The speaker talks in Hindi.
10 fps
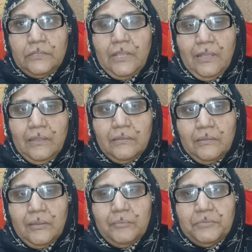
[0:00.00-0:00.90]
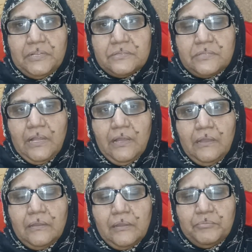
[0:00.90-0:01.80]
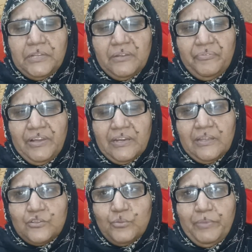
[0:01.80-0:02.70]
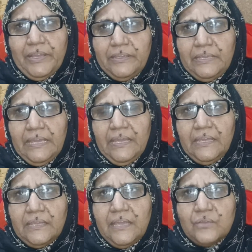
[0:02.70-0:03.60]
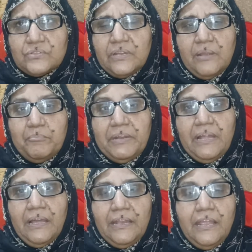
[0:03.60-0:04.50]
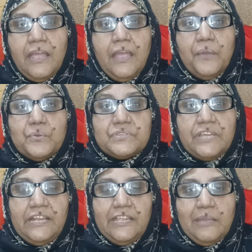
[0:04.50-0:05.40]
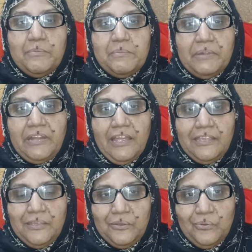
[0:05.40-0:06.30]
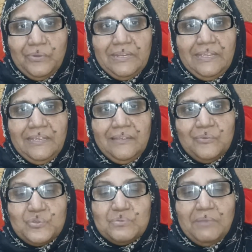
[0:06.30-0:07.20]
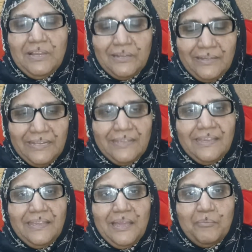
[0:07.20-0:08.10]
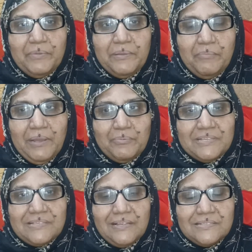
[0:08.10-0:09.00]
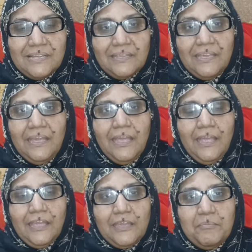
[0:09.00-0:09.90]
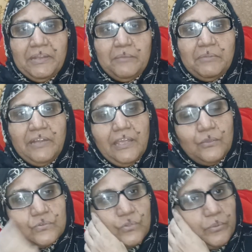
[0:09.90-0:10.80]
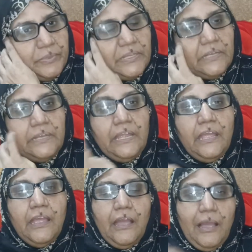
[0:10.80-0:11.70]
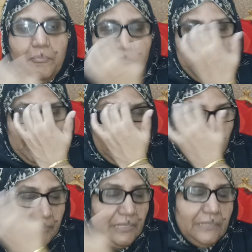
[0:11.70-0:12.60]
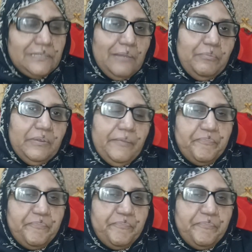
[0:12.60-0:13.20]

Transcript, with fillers: था अब्दुल अब्दुल गफ़ार का जो भाई है क्या उसका नाम बलाल है उसके लिए भी मिठाई इन्होंने उस्मान लेके गया अपने बाप के साथ जाके कि मैंने मिठाई उसको भी देनी है अब भी मतलब कि जब